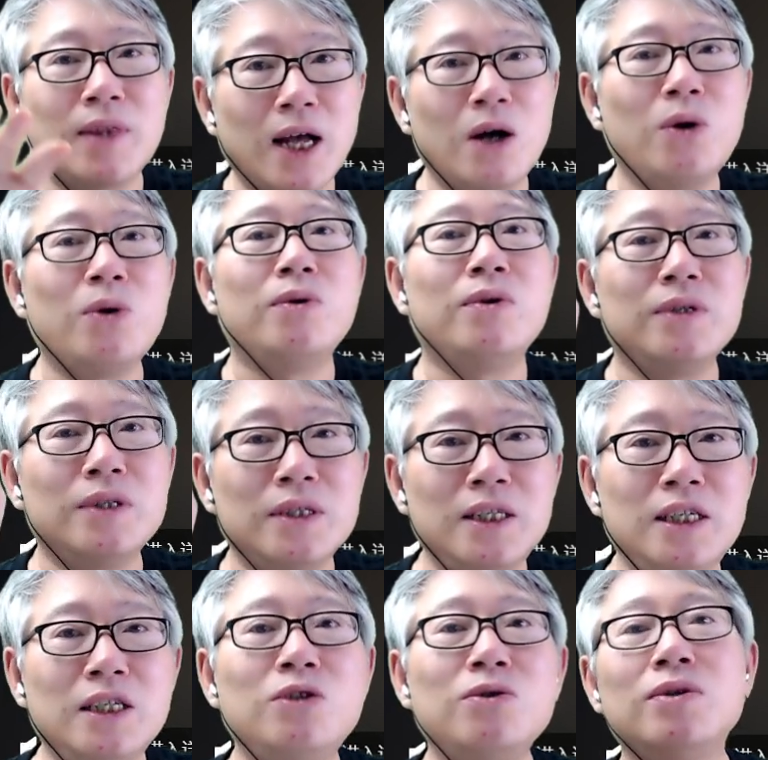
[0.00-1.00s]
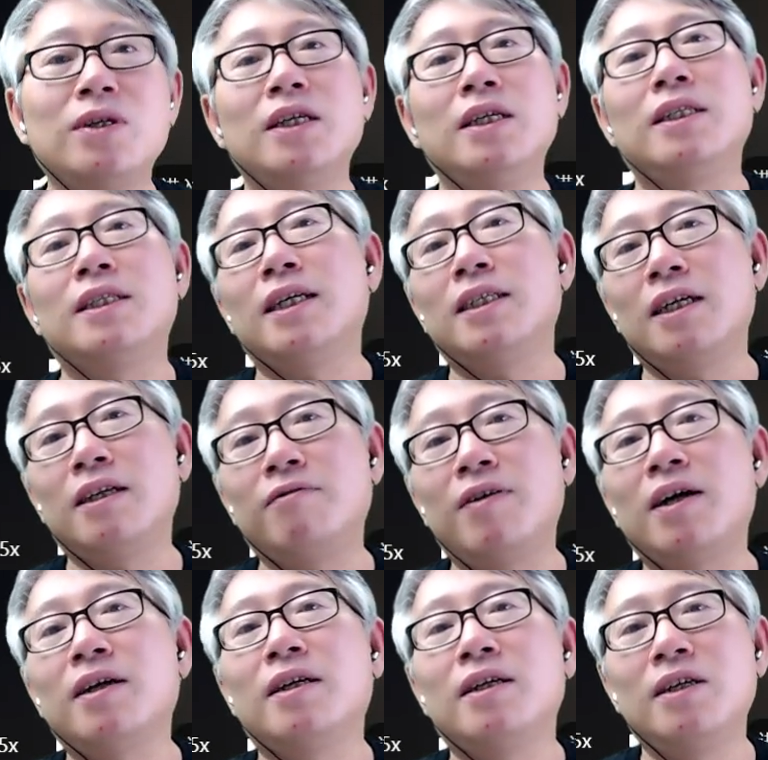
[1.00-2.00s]
然后你就可以在这个
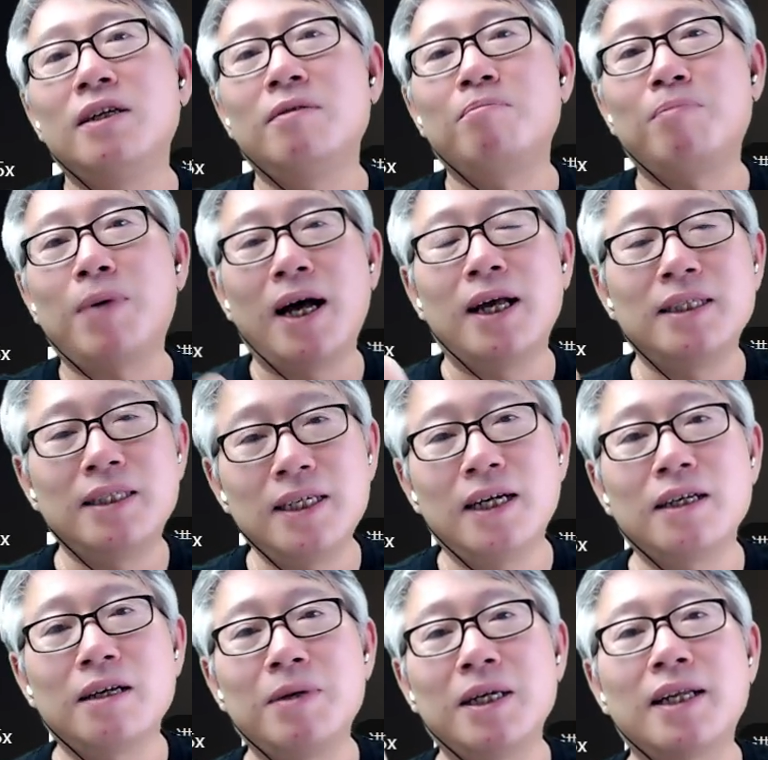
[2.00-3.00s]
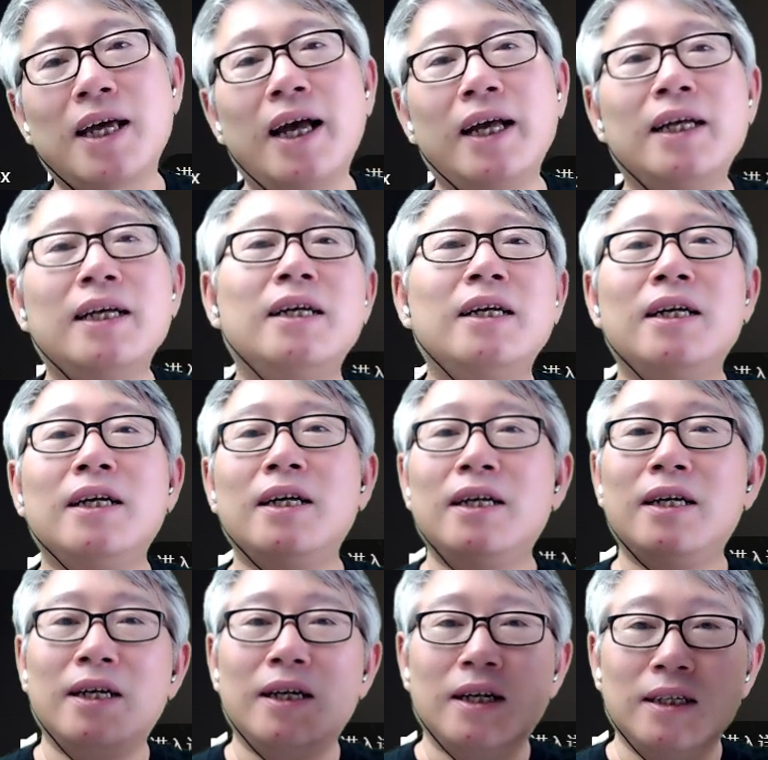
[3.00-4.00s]
地方把这样一个平台
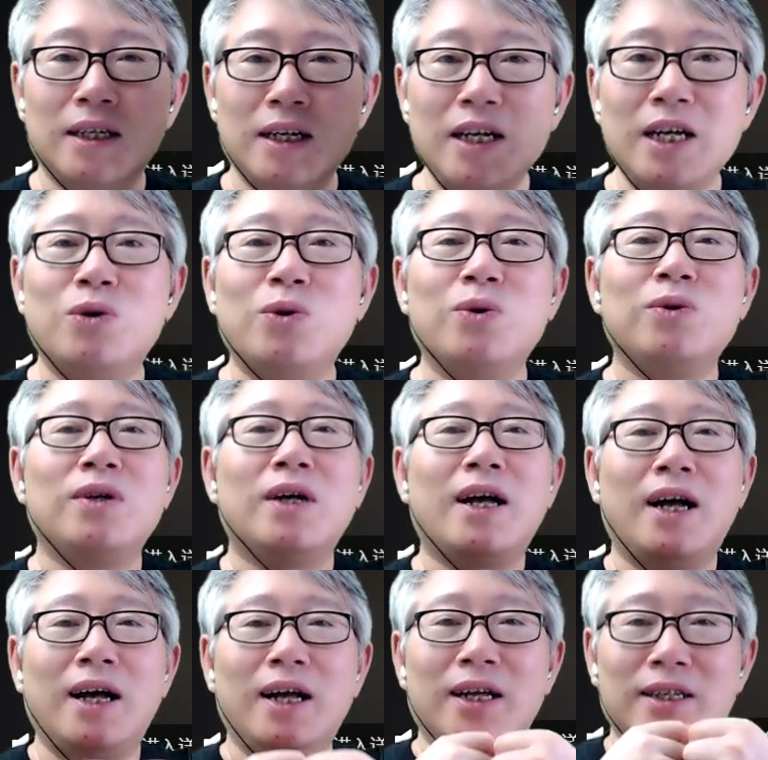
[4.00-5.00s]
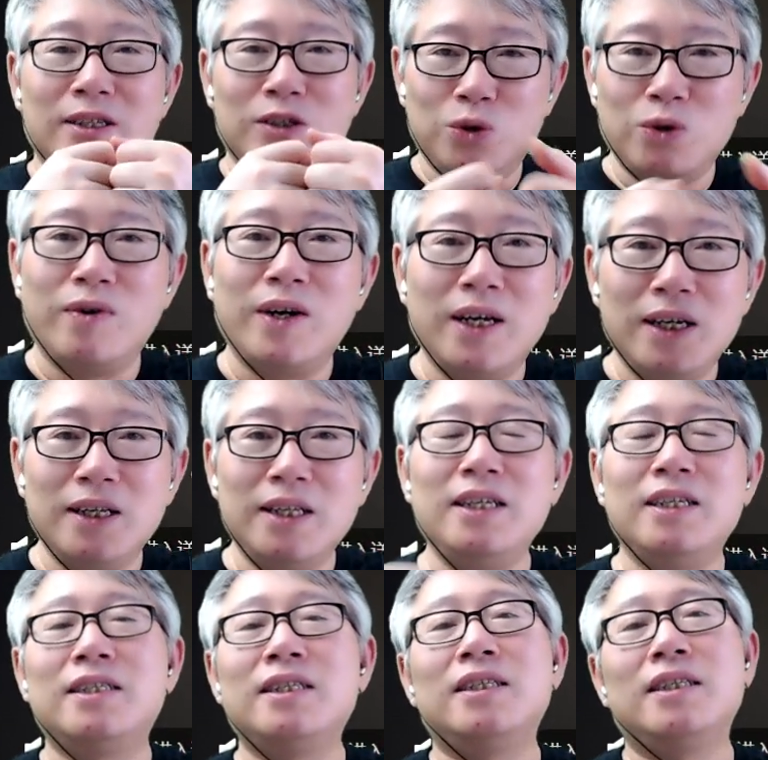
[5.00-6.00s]
的内容啊，作为
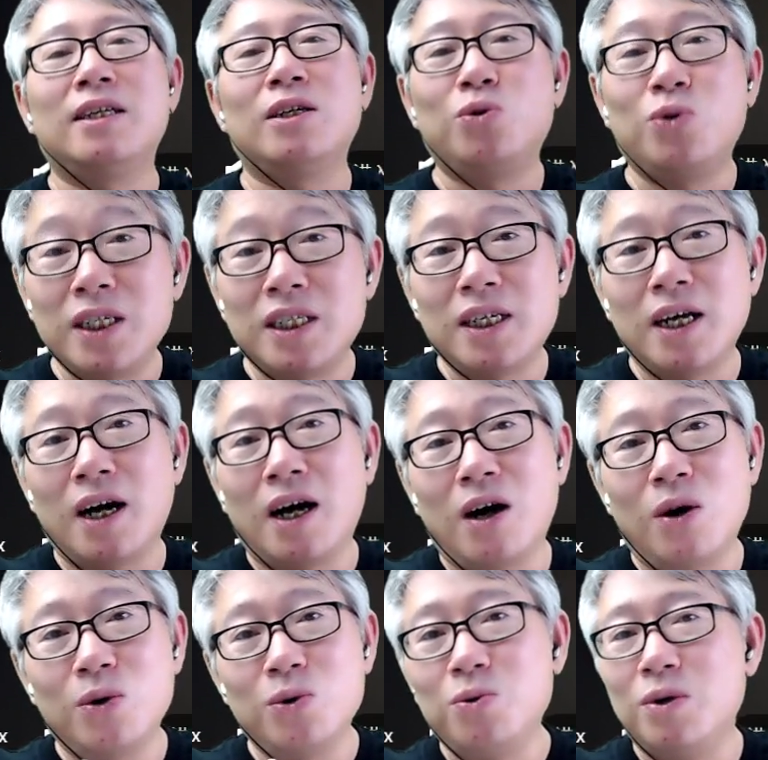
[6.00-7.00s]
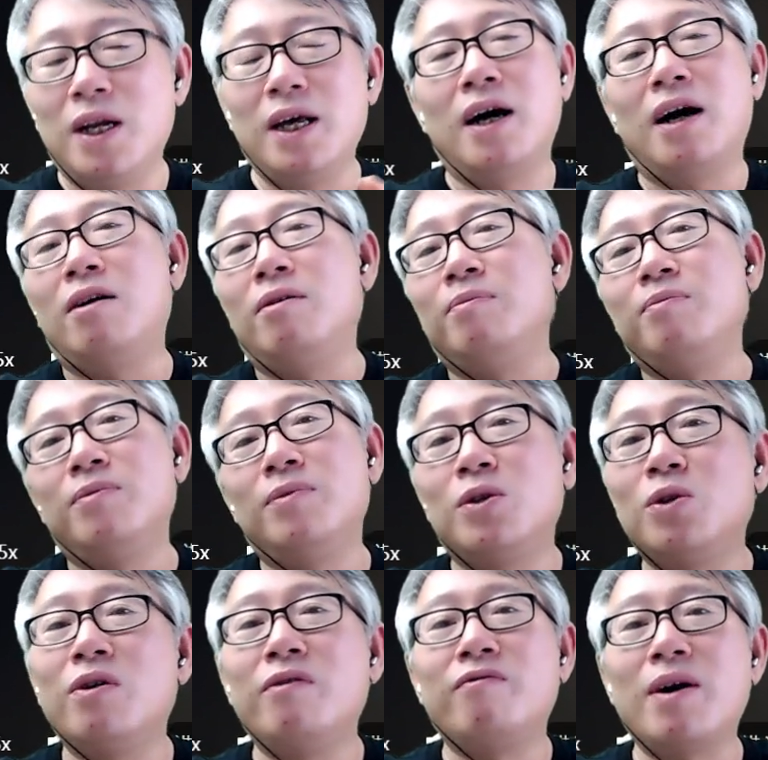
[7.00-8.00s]
你自己的学习也好、娱乐也好，
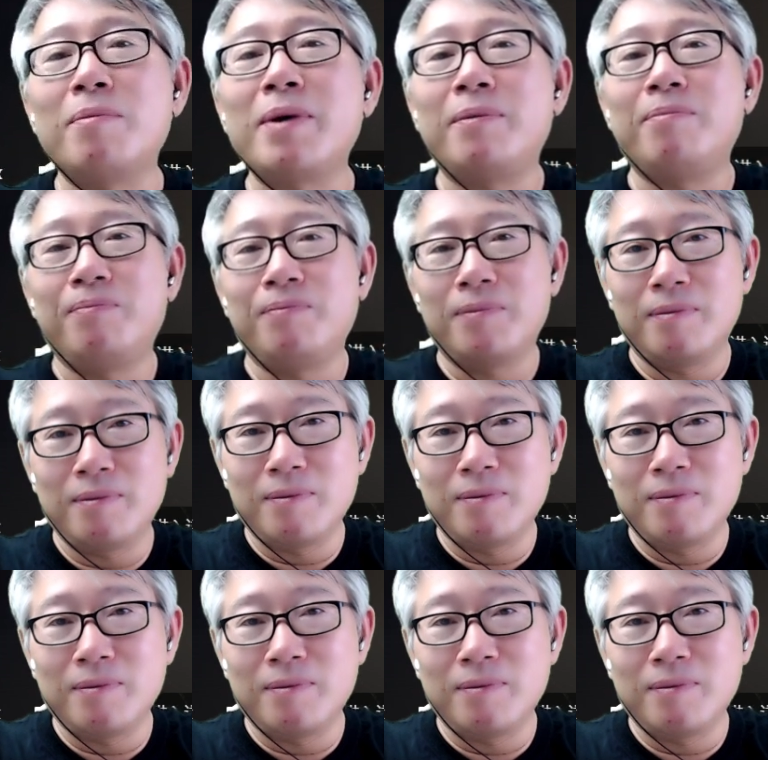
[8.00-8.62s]
都很方便。